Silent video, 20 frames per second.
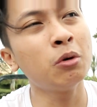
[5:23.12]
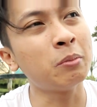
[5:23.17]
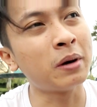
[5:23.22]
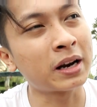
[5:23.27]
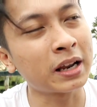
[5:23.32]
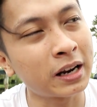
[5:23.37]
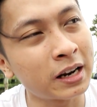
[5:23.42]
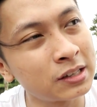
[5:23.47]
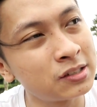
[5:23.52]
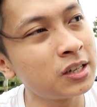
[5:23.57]
mo,
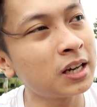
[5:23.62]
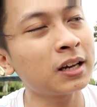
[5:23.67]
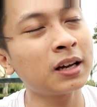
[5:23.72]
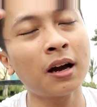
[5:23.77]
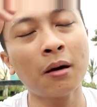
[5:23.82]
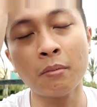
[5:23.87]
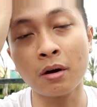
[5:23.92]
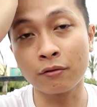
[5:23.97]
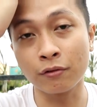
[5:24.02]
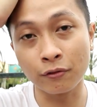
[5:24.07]
mare-reject
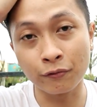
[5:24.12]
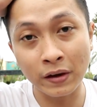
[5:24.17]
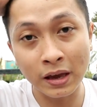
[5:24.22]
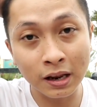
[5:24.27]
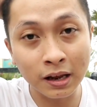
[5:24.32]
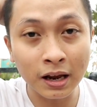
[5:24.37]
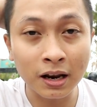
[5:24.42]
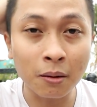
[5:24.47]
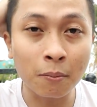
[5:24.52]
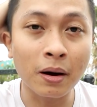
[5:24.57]
ka,
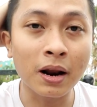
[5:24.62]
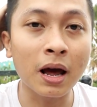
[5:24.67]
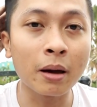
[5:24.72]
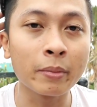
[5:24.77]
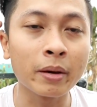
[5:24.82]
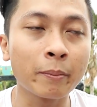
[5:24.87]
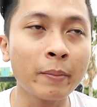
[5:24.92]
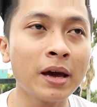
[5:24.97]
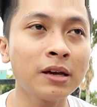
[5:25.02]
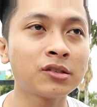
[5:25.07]
magfe-fail ka ng
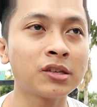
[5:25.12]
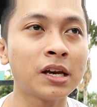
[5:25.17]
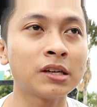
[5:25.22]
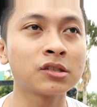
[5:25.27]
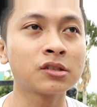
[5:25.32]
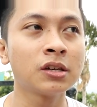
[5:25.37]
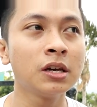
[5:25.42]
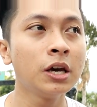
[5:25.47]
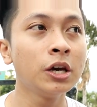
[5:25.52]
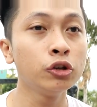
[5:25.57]
maraming
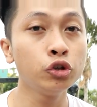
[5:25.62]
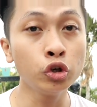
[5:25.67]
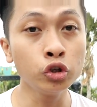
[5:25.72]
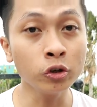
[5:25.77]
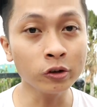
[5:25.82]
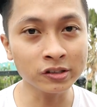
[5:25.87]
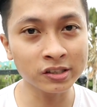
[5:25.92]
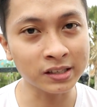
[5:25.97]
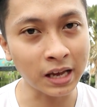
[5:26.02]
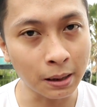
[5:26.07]
beses, yun
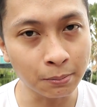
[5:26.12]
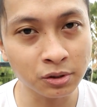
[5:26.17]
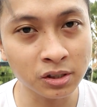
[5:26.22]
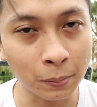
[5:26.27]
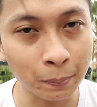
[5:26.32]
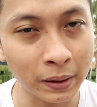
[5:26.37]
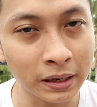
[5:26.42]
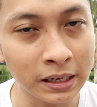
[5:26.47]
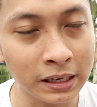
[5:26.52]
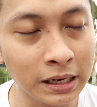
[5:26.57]
yung scam
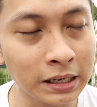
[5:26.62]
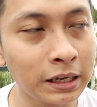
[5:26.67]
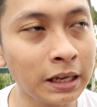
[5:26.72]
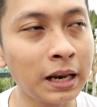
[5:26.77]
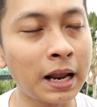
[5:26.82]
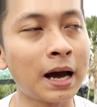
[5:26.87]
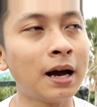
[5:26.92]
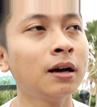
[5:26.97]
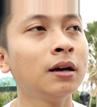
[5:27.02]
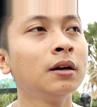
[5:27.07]
sa paningin
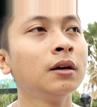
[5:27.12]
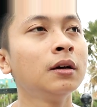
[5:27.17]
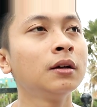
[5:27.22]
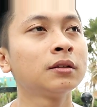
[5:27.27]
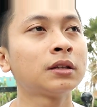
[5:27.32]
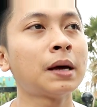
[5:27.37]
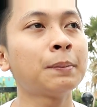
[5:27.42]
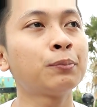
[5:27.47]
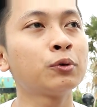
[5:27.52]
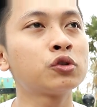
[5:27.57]
nila.
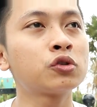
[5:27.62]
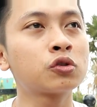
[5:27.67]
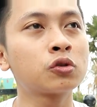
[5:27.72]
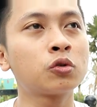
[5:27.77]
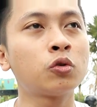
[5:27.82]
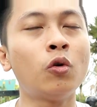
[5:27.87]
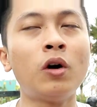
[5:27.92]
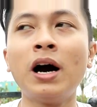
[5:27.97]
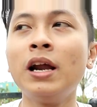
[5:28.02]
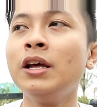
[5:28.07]
Tapos
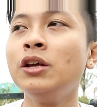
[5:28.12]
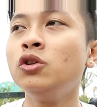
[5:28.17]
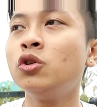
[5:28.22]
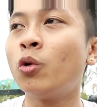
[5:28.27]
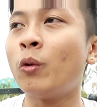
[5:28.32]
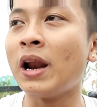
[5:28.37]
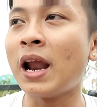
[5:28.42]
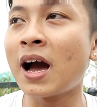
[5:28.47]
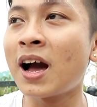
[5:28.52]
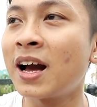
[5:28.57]
kung alin
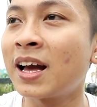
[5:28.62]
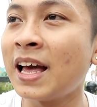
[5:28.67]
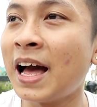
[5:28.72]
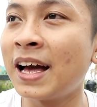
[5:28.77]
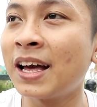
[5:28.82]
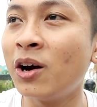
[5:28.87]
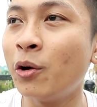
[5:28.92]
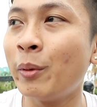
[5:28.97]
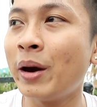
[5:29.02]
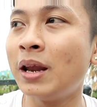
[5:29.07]
yung wala kang
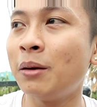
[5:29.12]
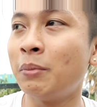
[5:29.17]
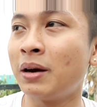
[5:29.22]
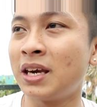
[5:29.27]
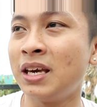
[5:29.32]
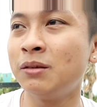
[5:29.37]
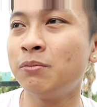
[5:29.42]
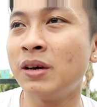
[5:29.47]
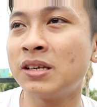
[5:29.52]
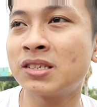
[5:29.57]
gagawin,
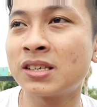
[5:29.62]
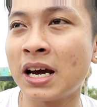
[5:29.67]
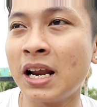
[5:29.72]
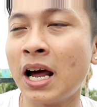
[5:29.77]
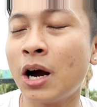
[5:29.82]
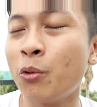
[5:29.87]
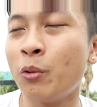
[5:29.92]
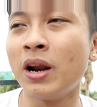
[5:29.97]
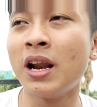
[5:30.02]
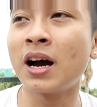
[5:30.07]
mag-invest ka
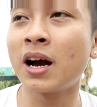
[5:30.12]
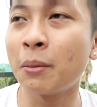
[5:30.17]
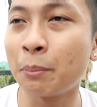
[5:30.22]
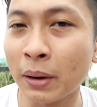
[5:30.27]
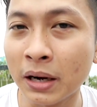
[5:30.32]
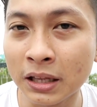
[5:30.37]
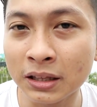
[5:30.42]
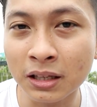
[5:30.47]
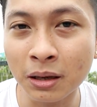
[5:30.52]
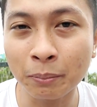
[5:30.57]
lang, walang
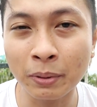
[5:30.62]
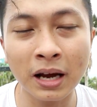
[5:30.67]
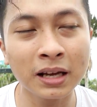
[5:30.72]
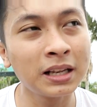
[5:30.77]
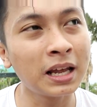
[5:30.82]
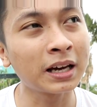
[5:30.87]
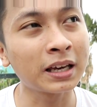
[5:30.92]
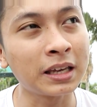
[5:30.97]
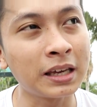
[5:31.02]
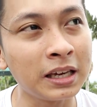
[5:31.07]
kapalit na
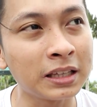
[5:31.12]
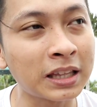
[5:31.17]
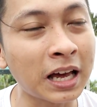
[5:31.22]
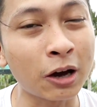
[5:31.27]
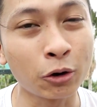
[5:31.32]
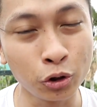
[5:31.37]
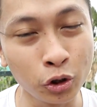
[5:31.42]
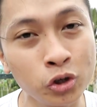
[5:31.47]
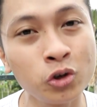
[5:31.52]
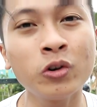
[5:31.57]
product,
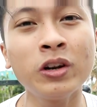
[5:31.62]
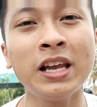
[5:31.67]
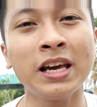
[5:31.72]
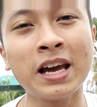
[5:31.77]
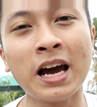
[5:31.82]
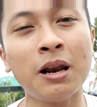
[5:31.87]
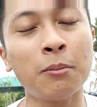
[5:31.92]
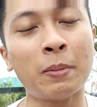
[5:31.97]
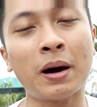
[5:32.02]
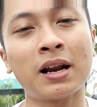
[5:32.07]
kikita ko, yun yung
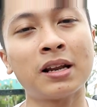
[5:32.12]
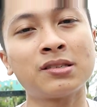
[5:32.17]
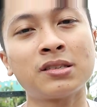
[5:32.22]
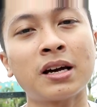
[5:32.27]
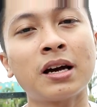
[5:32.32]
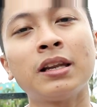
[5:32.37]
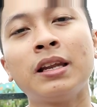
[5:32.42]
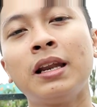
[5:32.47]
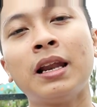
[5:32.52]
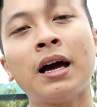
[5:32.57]
legal para
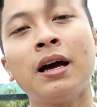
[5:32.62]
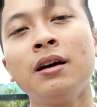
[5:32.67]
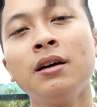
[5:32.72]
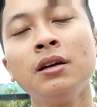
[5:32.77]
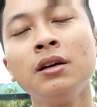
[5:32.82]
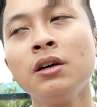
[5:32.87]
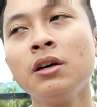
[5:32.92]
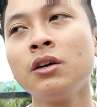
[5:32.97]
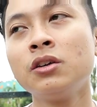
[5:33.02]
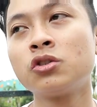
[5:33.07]
sa kanila.
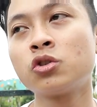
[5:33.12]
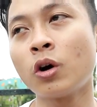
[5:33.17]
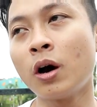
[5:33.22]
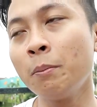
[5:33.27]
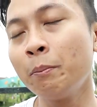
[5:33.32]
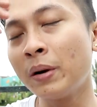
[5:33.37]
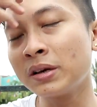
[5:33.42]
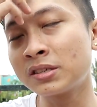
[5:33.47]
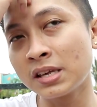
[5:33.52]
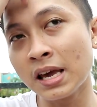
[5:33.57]
So
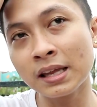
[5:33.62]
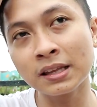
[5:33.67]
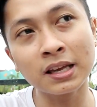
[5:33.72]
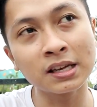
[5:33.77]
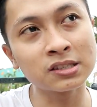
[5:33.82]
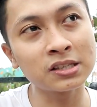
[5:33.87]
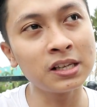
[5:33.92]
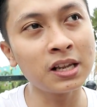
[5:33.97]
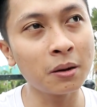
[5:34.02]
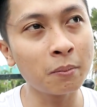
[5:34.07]
ang basehan
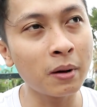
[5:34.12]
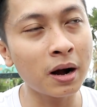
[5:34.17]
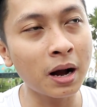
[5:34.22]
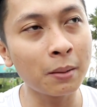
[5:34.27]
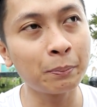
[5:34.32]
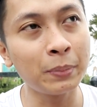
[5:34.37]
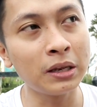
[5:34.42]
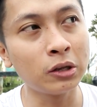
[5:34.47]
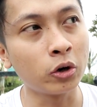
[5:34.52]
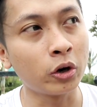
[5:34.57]
kasi ng
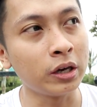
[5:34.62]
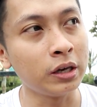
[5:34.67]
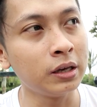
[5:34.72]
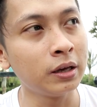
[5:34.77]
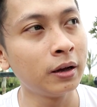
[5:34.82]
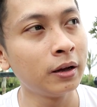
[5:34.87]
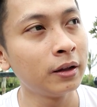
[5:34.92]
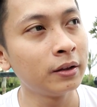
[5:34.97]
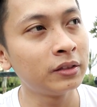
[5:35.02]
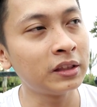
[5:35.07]
mga Pinoy
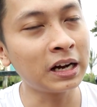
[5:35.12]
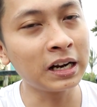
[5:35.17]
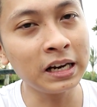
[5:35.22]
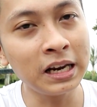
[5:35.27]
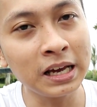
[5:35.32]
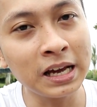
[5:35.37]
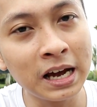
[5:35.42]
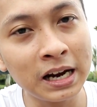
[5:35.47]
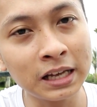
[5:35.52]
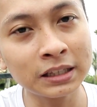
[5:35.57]
ng
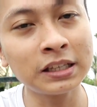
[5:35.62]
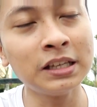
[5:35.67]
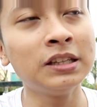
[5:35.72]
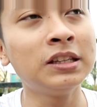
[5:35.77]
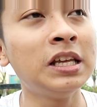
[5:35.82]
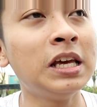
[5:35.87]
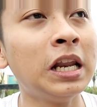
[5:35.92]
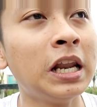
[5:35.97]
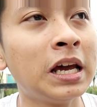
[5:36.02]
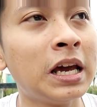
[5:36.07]
legal at
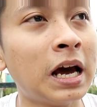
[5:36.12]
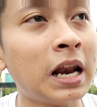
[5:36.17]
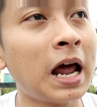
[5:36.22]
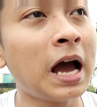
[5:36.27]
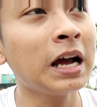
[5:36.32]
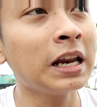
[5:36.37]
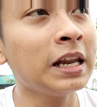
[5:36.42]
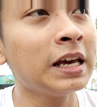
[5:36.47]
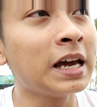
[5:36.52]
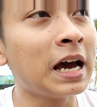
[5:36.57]
hindi legal,
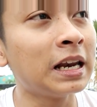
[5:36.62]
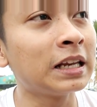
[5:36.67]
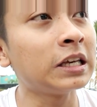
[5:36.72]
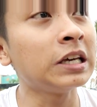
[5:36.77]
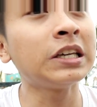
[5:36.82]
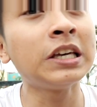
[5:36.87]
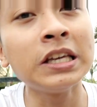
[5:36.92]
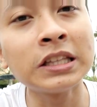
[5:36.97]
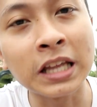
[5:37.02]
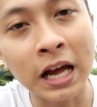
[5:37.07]
ang legal
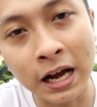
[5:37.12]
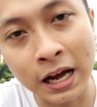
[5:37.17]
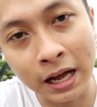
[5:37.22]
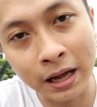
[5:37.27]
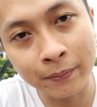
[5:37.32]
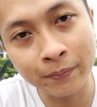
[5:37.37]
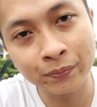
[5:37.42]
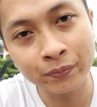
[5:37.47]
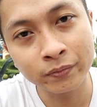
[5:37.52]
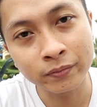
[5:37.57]
kikita ka.